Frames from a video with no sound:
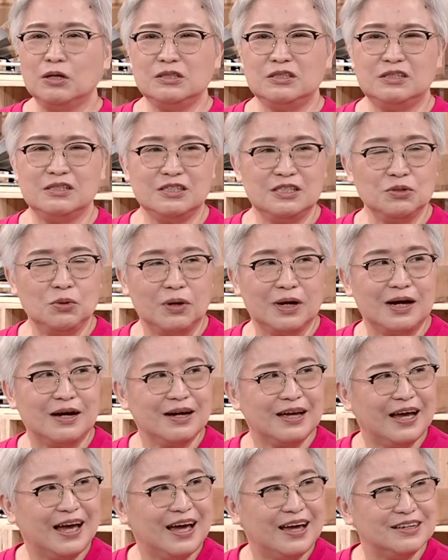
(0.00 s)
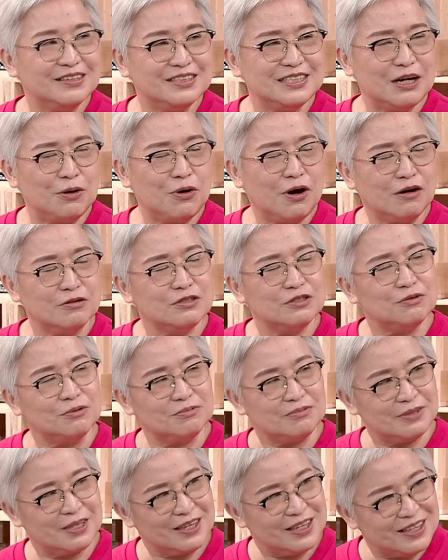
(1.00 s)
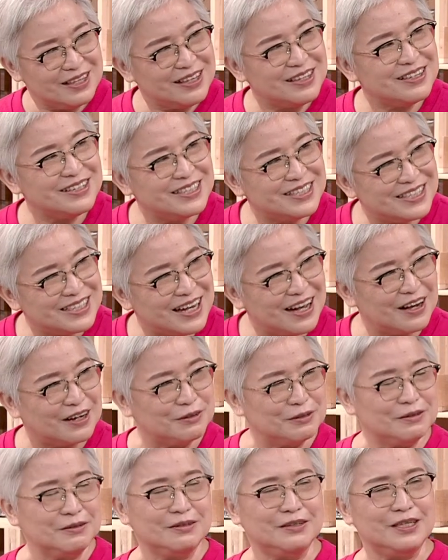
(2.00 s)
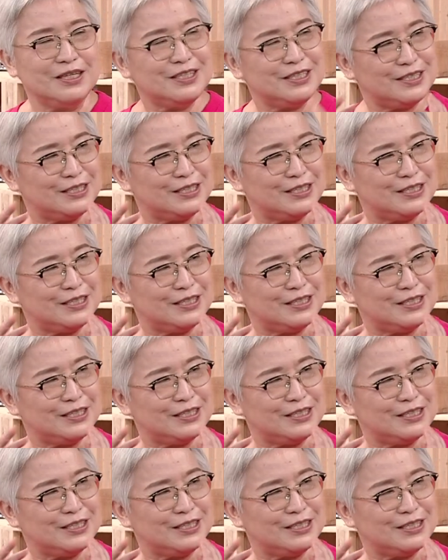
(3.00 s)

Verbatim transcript: 其实我刚看了，好像只有第一项，你只有